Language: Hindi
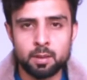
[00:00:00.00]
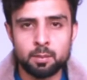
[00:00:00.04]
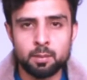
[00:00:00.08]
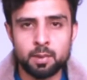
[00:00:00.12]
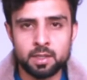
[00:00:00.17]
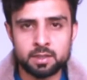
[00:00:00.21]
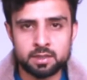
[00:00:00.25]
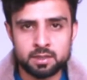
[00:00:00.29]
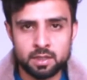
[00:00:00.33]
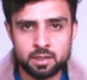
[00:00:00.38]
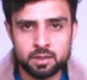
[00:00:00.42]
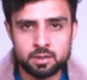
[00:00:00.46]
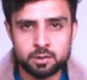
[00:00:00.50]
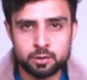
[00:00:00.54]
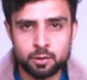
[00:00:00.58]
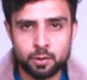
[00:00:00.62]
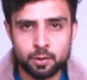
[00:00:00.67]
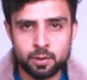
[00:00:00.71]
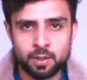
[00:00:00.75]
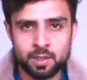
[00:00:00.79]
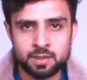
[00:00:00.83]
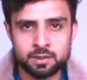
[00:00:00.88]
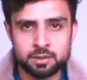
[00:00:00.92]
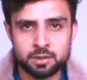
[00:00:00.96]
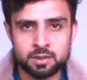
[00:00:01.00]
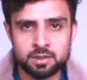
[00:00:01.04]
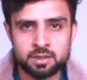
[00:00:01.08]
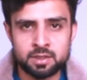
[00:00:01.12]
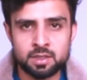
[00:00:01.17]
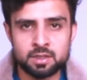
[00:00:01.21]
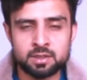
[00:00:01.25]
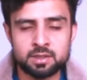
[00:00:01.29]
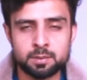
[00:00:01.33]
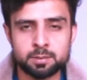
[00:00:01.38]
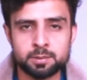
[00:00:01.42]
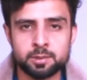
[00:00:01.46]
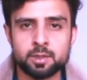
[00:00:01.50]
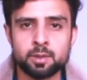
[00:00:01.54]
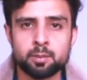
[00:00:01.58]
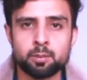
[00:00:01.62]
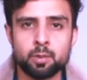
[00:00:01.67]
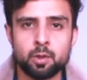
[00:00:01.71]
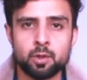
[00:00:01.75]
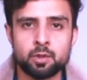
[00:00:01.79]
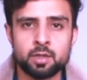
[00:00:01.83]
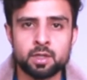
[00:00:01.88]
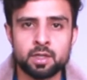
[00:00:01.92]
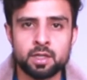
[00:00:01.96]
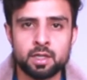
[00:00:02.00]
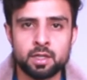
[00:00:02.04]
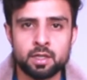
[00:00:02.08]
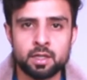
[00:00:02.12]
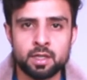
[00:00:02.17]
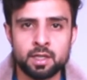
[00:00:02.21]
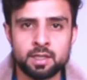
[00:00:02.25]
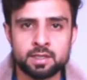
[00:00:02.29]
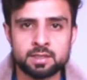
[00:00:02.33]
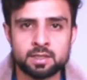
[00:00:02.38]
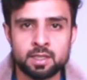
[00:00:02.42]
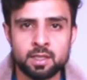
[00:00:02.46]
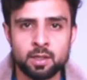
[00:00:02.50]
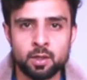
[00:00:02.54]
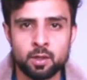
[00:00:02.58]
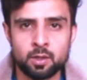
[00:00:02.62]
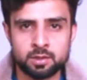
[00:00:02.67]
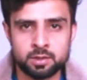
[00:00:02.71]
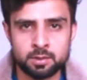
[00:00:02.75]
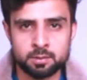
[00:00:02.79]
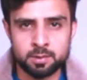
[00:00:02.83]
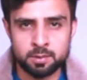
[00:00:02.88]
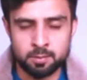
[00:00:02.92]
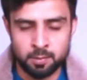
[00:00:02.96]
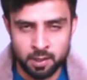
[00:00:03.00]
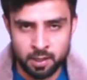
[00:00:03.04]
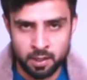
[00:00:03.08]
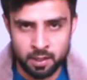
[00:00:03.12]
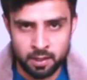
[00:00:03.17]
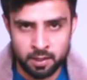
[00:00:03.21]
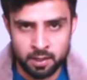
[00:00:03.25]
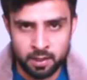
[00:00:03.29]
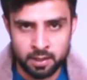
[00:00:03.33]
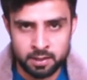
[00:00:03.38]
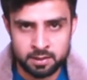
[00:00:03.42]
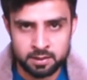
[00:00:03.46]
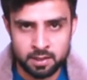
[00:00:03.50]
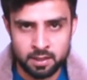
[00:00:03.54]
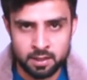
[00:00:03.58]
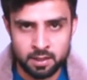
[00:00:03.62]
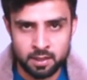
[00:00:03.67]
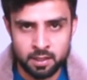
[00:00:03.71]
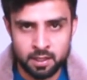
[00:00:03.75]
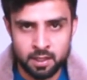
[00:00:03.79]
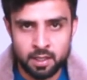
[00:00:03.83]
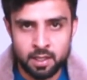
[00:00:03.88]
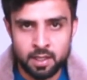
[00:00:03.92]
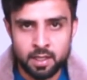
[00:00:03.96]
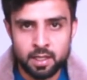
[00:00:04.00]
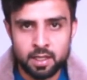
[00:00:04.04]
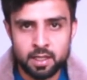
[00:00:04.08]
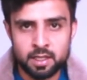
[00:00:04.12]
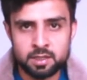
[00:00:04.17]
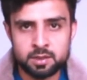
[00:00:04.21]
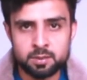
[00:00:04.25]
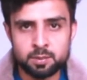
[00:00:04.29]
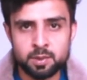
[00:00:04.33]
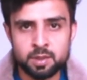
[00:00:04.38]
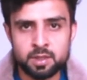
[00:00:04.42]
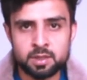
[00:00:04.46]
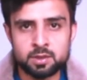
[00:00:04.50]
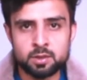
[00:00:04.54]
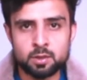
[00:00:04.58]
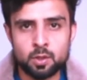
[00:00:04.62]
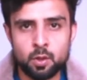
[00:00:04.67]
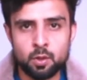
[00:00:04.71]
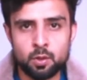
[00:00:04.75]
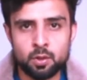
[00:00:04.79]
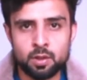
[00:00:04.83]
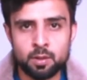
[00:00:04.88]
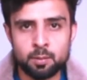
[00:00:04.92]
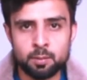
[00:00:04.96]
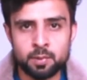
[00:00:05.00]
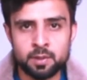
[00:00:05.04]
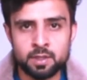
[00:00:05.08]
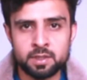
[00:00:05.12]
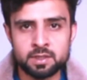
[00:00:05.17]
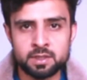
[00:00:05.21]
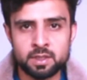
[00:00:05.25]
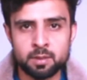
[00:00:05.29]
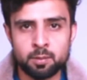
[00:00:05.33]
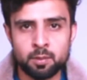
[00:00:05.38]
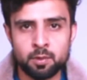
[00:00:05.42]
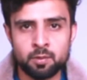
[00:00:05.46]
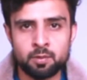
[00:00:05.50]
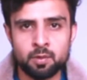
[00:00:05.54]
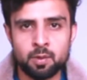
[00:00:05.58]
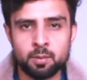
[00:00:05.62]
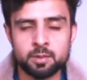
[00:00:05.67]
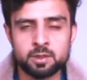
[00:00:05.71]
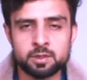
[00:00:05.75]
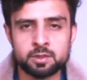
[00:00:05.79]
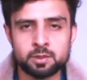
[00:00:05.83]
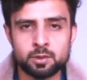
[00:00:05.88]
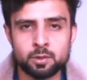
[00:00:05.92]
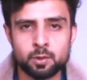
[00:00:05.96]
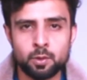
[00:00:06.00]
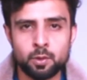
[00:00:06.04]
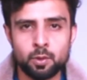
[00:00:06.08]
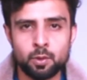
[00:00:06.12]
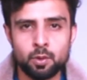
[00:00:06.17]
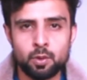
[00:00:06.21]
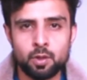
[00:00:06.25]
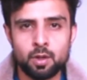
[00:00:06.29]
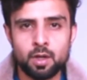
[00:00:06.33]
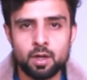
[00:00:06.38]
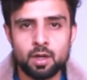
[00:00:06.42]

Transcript: पाकिस्तान स्टॉक एक्सचेंज का सबसे इम्पॉर्टेंट इंडेक्स है और सबसे बड़ा इंडेक्स है इसमें सौ कंपनीज़ की परफॉर्मेंस को